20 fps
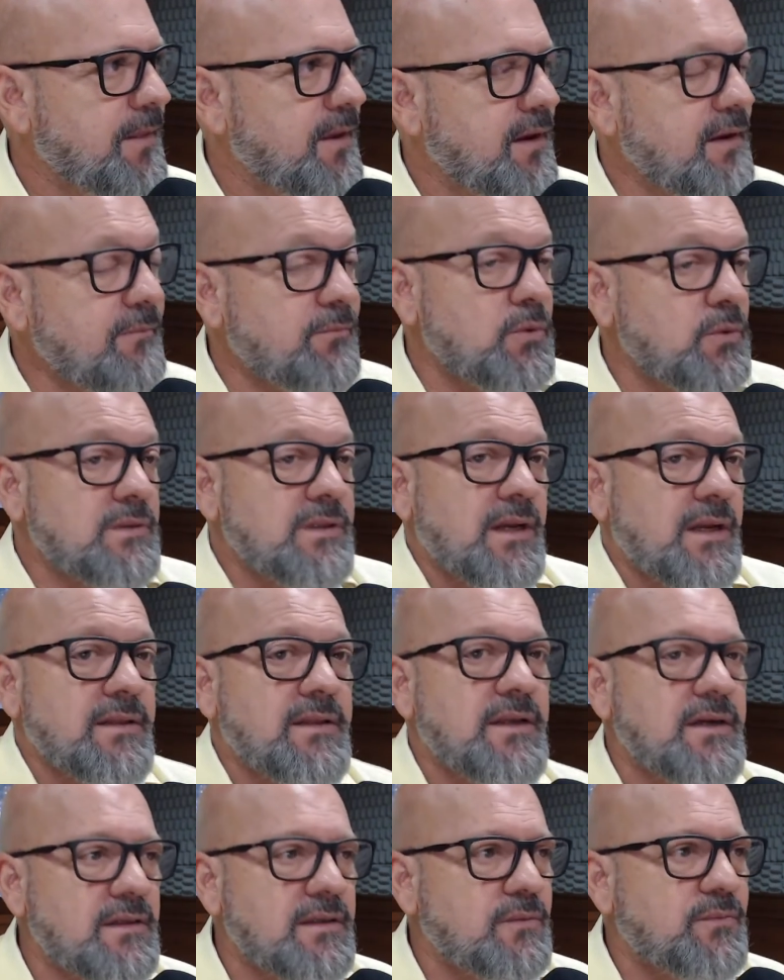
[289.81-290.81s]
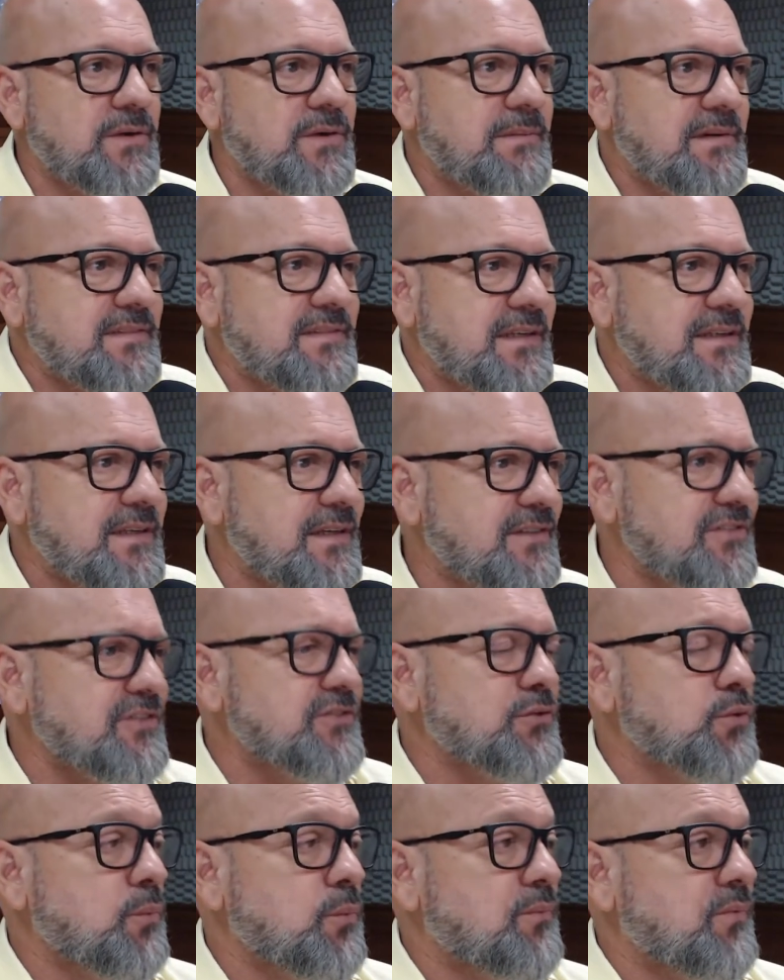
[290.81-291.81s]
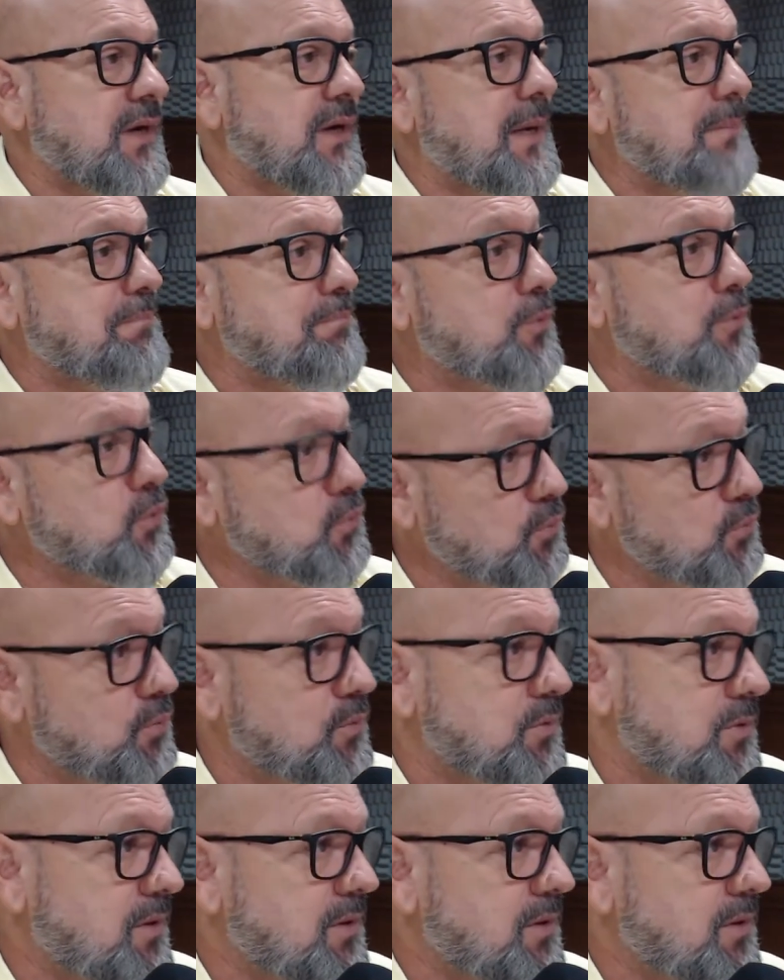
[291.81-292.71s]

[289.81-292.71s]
Ele falou que está andando. Eu falei, mas aqui a gente ouve falar pouco.